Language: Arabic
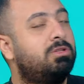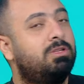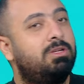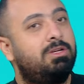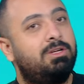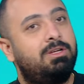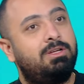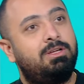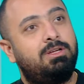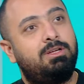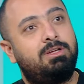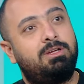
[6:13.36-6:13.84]

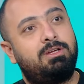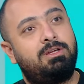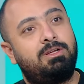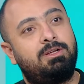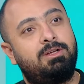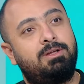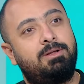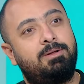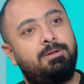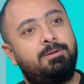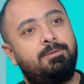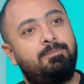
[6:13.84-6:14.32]

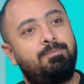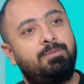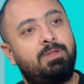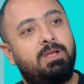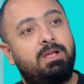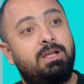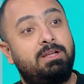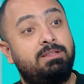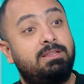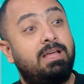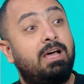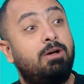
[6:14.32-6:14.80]
ده
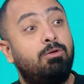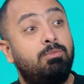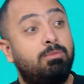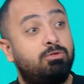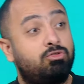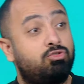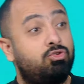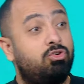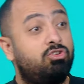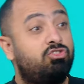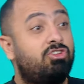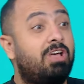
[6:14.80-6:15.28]
كان ده اول
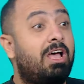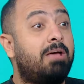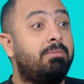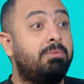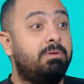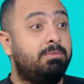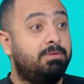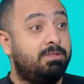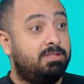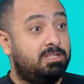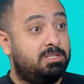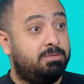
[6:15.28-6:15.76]
مشروع
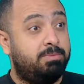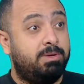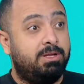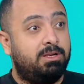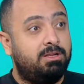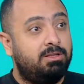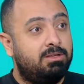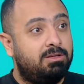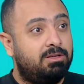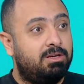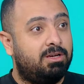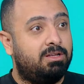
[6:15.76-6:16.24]
شعبي بالنسبه
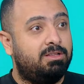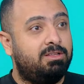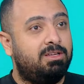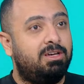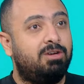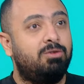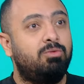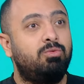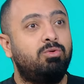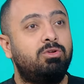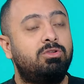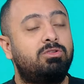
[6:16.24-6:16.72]
لي يعني مم.
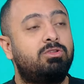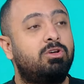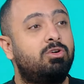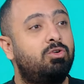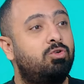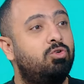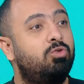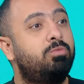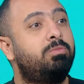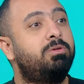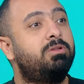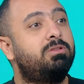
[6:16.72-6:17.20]
اول
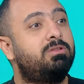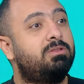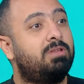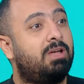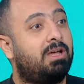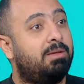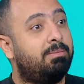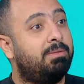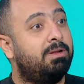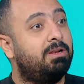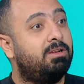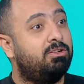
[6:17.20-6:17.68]
تجربه
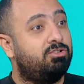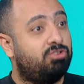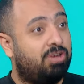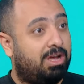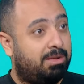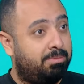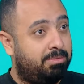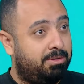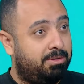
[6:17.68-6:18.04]
عمل شعبي